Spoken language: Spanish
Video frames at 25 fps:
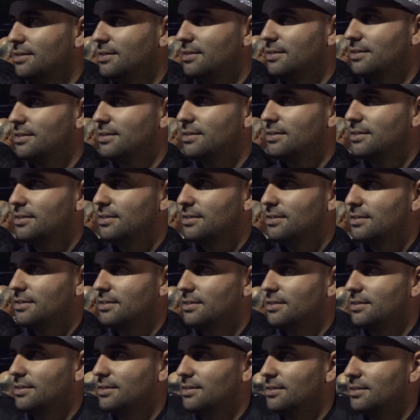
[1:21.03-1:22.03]
bueno
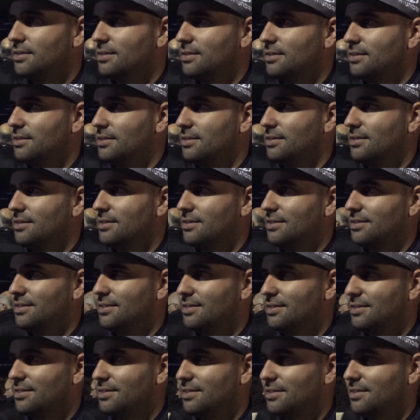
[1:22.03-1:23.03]
felicidades, esperamos seguir
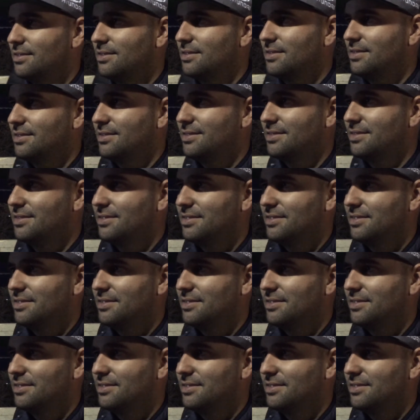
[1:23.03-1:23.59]
viéndote en siguientes